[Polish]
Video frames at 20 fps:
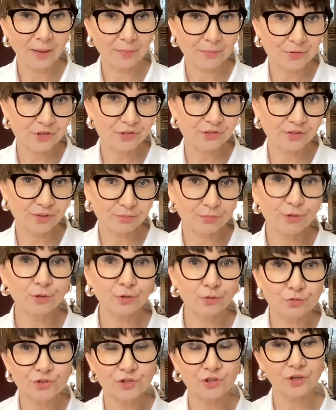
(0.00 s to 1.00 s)
a przy tym
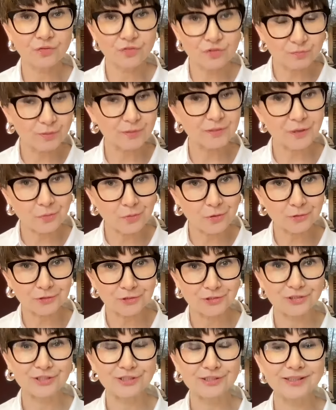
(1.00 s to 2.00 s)
ludzkiej
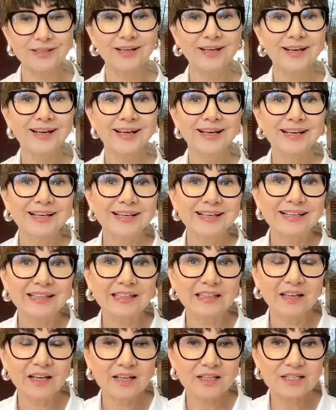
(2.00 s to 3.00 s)
wspaniałości,
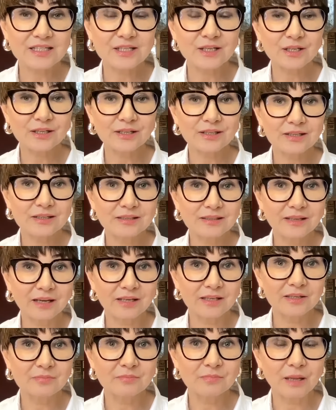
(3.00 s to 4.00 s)
jest y,
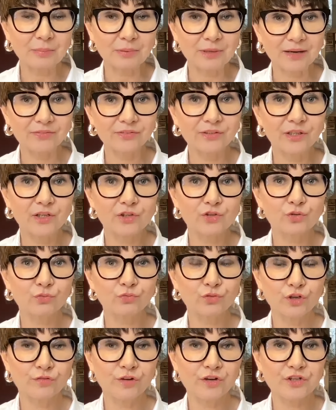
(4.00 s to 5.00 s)
takim naprawdę
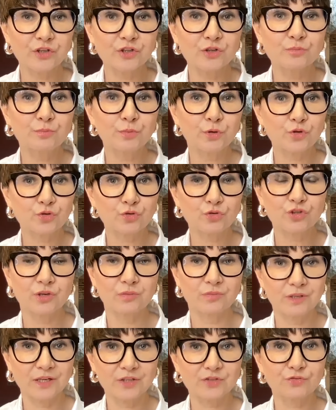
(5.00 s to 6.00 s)
zrównoważonym
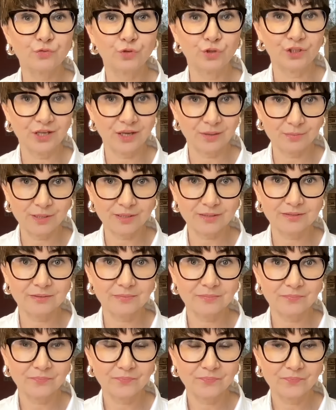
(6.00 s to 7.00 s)
poczuciem na swój temat.
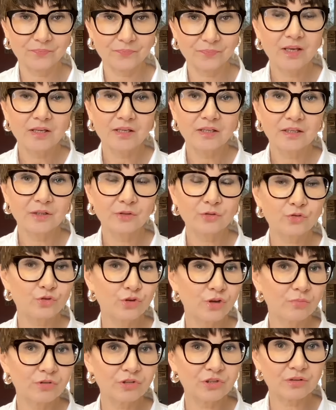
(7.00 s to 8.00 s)
Kiedy
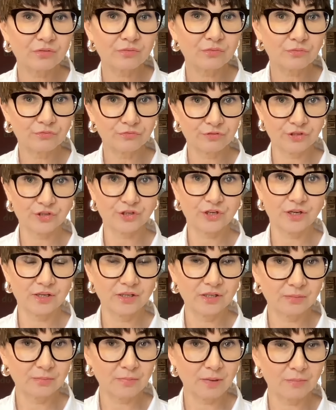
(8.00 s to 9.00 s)
czujemy się
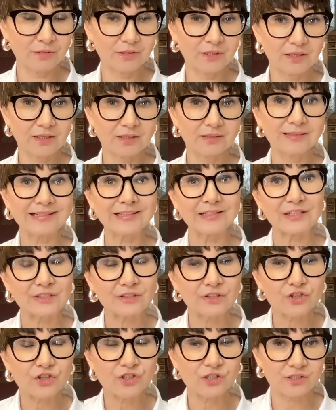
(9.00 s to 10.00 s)
wyżej i mamy takie
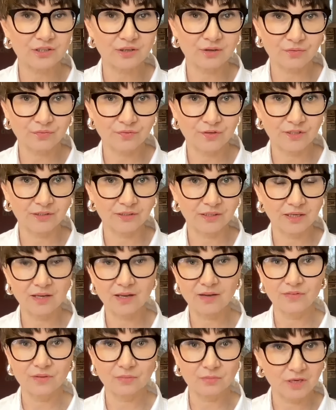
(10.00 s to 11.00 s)
narcystyczne zachowania,
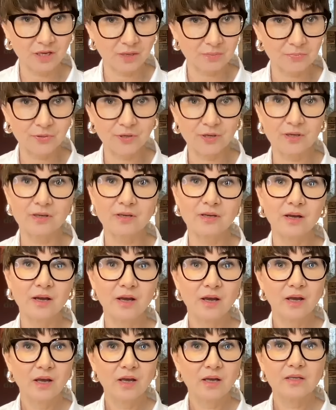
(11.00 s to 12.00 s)
ja wiem lepiej,
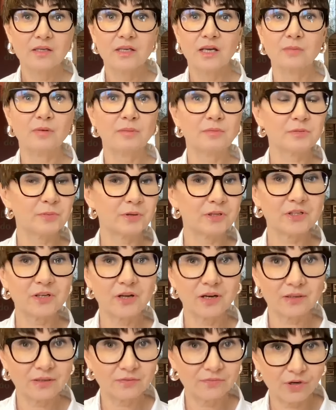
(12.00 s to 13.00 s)
ja mam
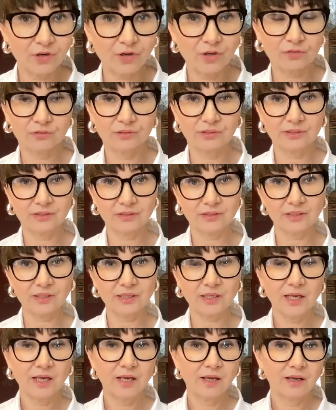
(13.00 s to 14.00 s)
specjalne wglądy, y,